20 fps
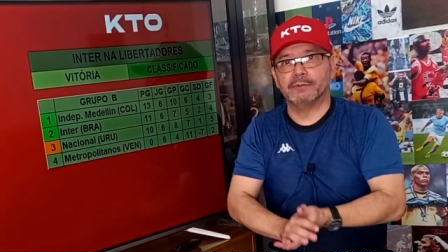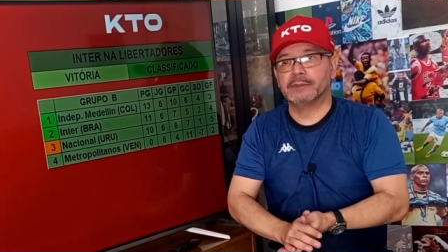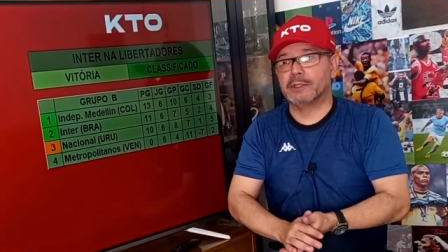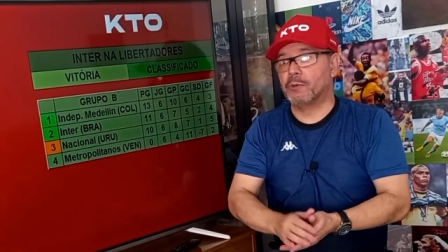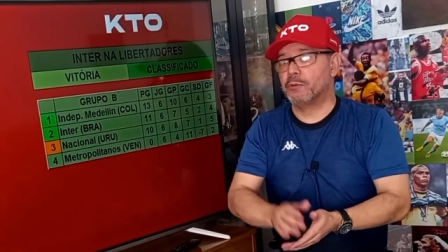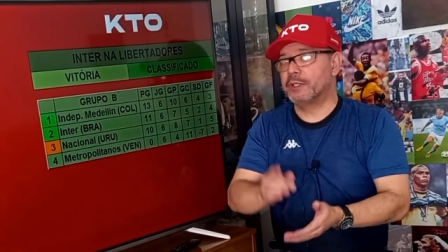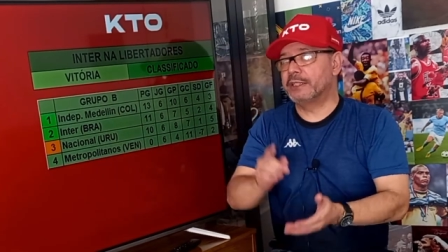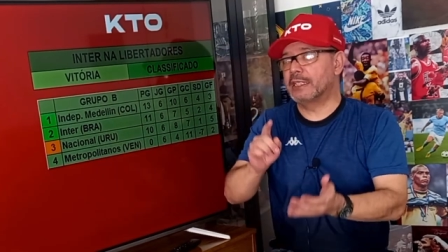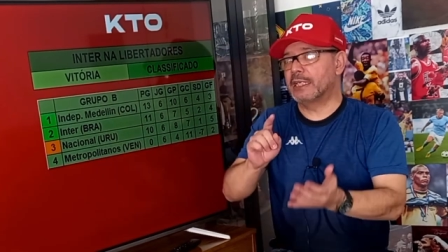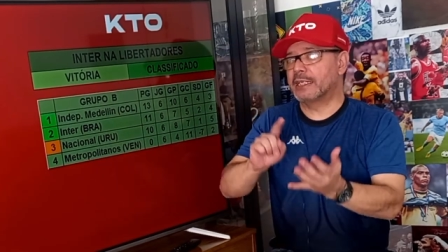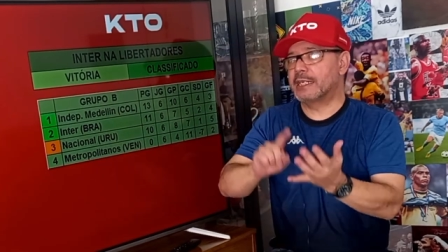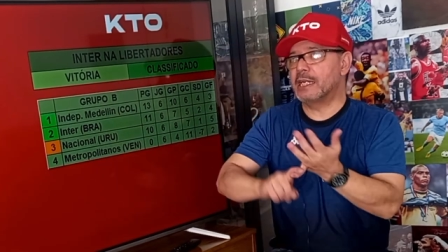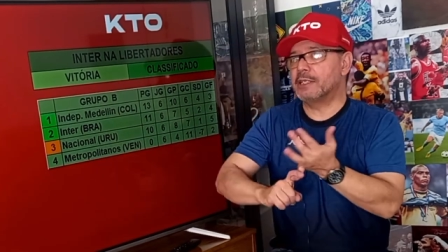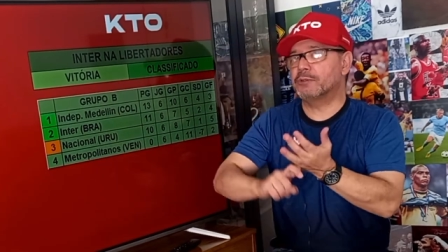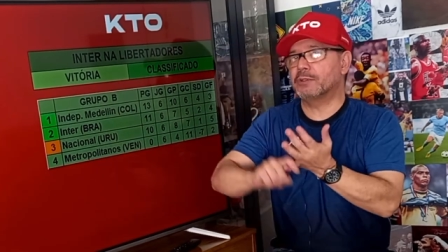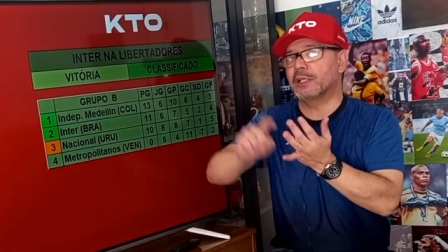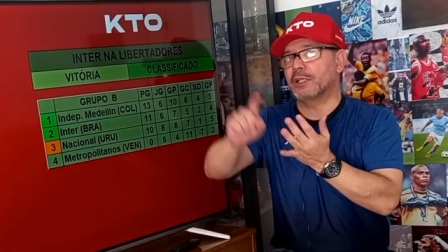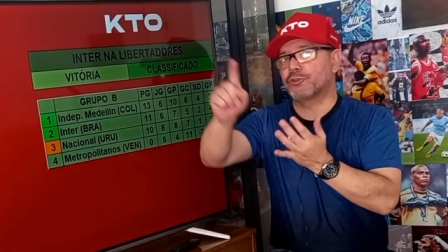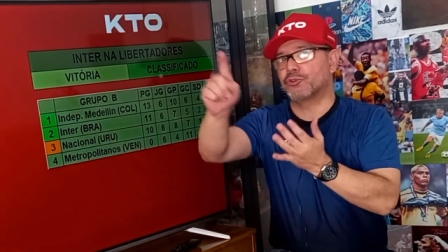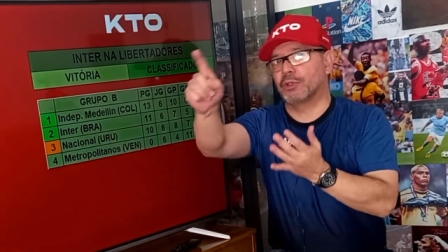Então o Inter ganha
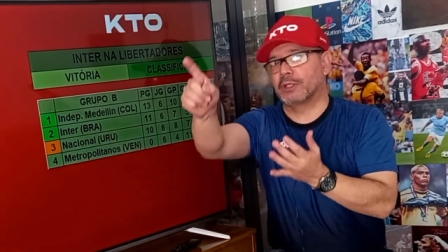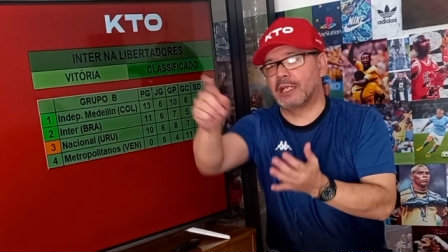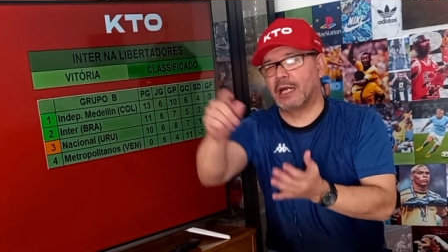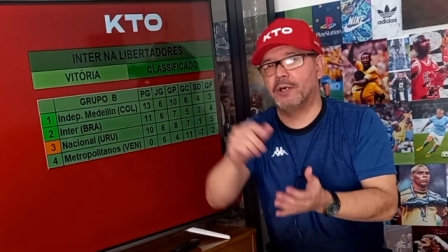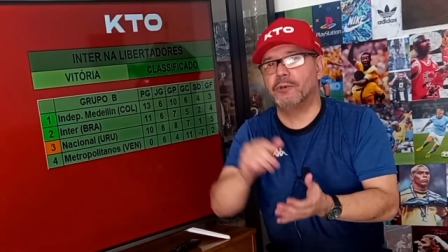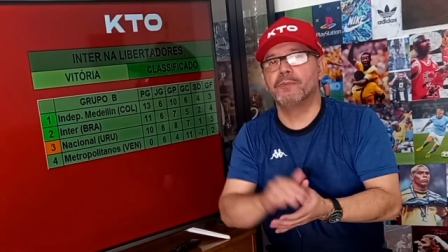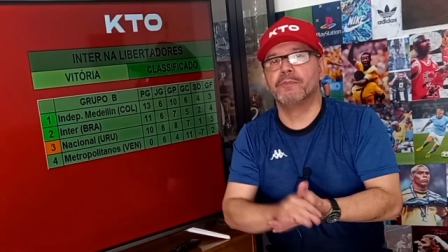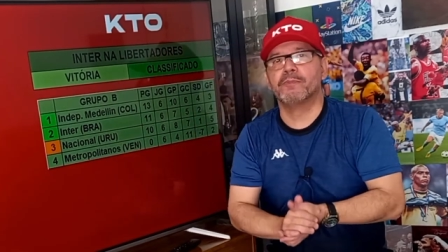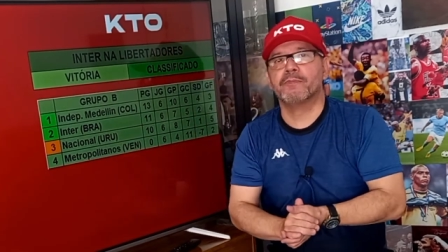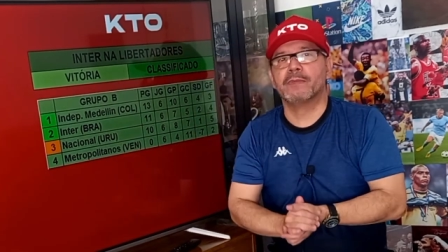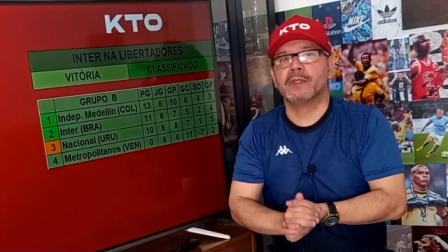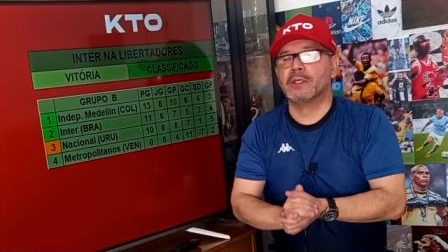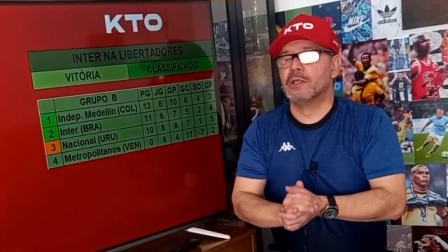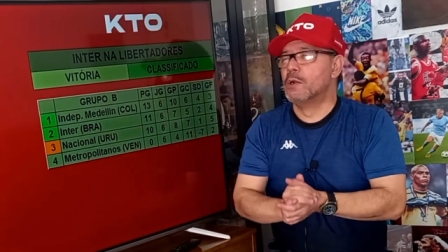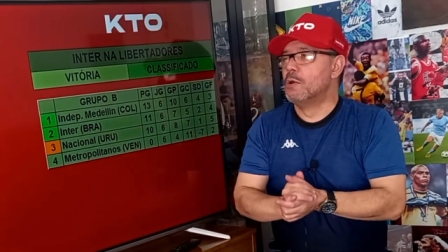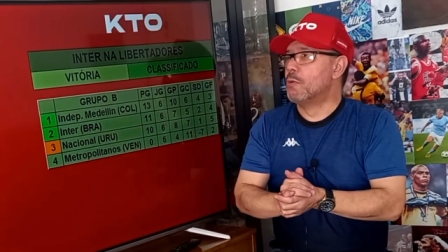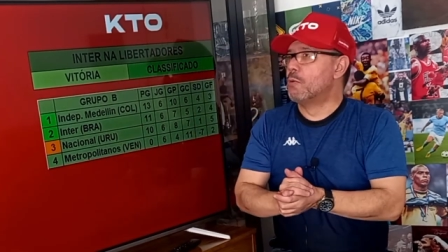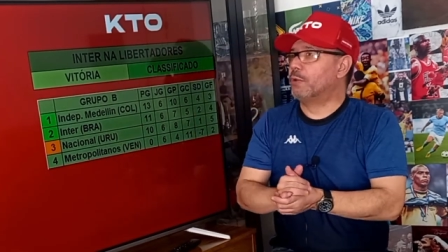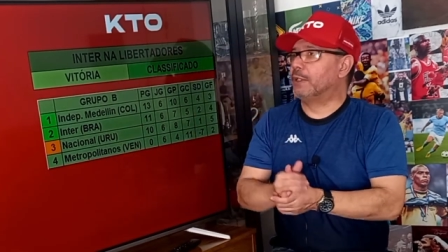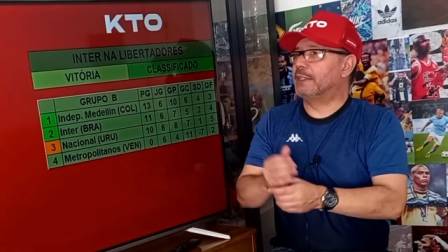o Nacional,
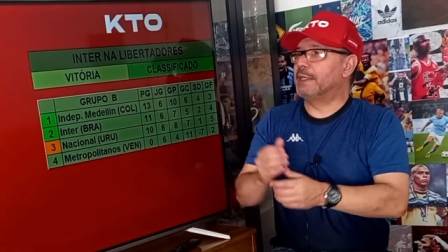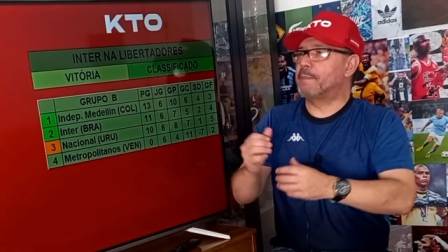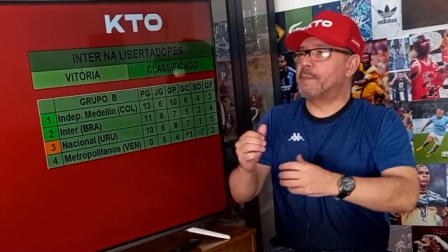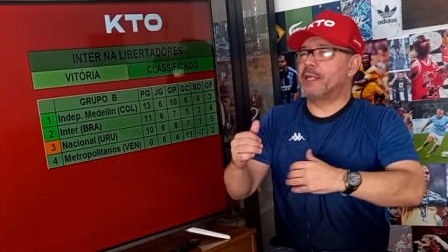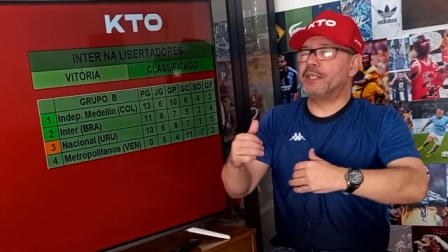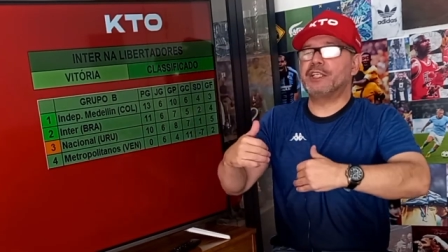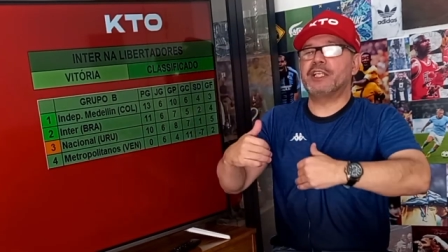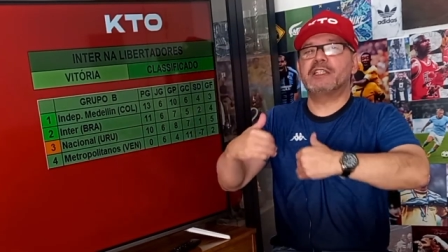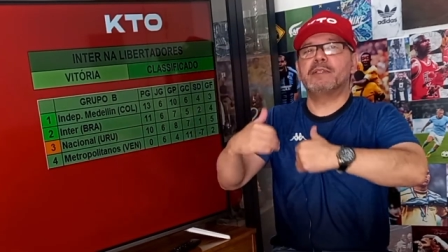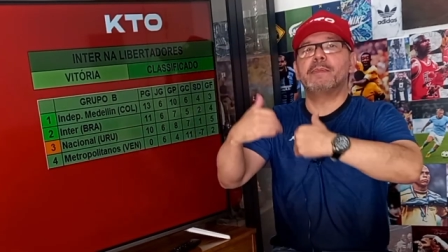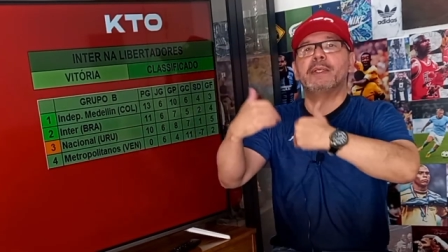o Independiente